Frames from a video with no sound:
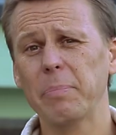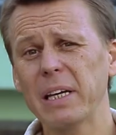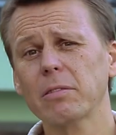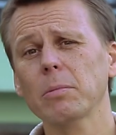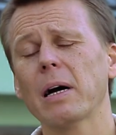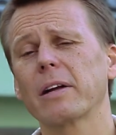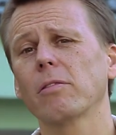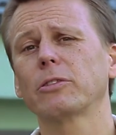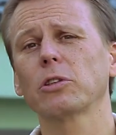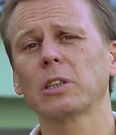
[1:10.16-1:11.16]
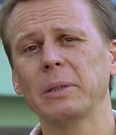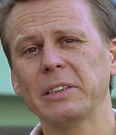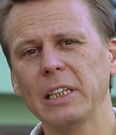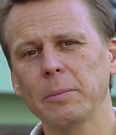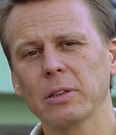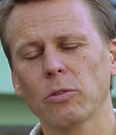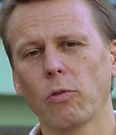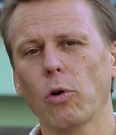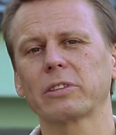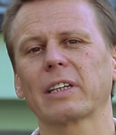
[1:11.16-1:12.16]
Первым революционными идеями
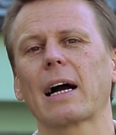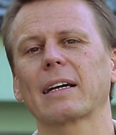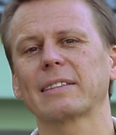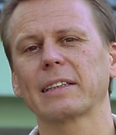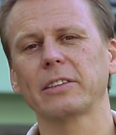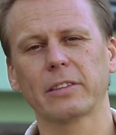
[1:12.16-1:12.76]
увлекся как раз-таки